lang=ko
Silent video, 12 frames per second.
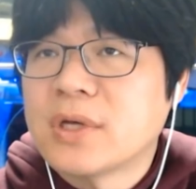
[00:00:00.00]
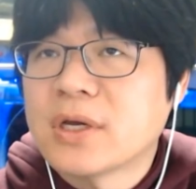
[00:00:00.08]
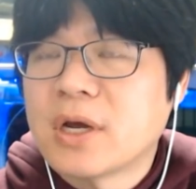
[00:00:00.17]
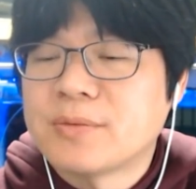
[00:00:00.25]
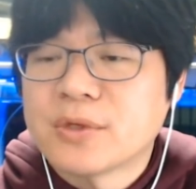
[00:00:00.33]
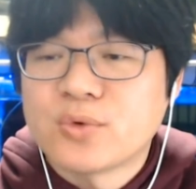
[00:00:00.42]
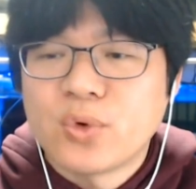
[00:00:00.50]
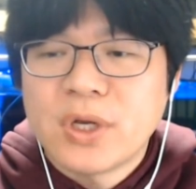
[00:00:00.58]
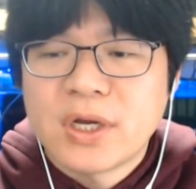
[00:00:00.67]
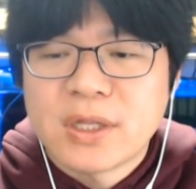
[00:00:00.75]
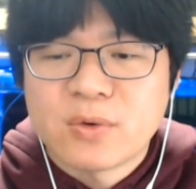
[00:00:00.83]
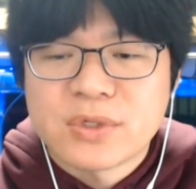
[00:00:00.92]
갑자기
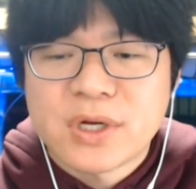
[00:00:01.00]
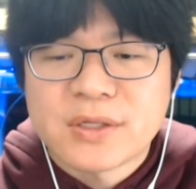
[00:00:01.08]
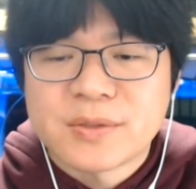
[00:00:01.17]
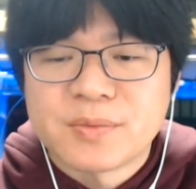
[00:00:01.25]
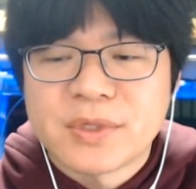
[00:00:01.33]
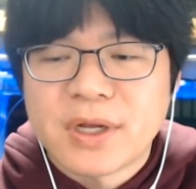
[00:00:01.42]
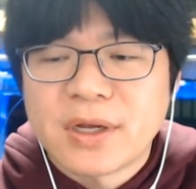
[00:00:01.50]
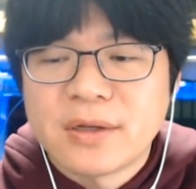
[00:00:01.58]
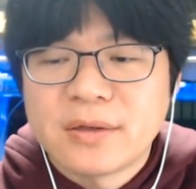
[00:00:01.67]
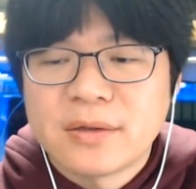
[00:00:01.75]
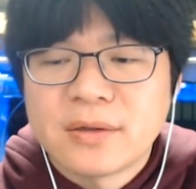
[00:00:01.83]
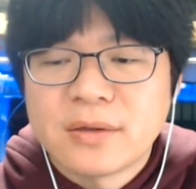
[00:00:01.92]
소리가 나오질 않습니다.
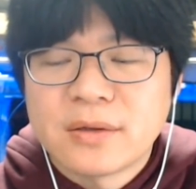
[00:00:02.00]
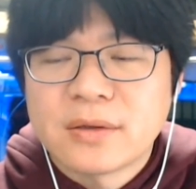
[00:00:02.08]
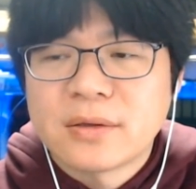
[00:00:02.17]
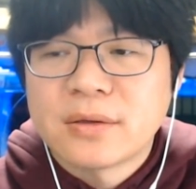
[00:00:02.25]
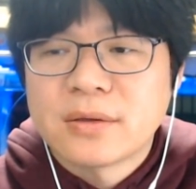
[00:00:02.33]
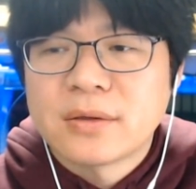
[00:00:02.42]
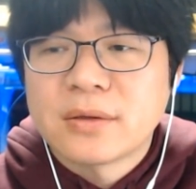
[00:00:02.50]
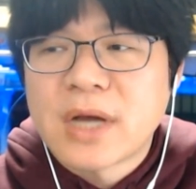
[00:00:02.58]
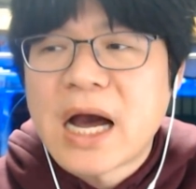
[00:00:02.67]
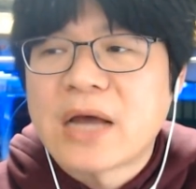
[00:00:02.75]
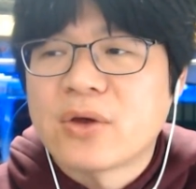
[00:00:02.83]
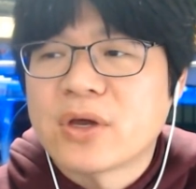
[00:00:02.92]

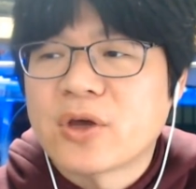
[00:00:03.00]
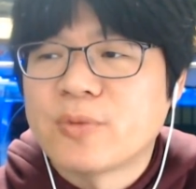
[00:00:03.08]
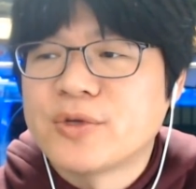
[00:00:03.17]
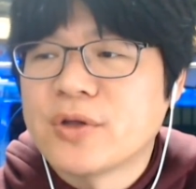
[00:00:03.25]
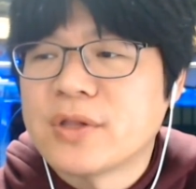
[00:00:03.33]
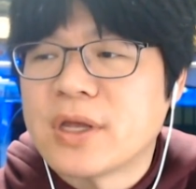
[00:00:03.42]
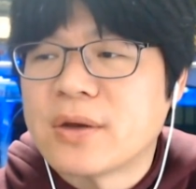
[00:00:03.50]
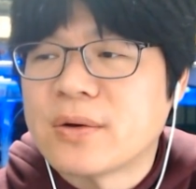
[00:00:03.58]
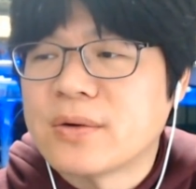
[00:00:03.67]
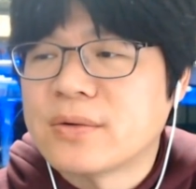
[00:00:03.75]
아 여기 겹쳤네요.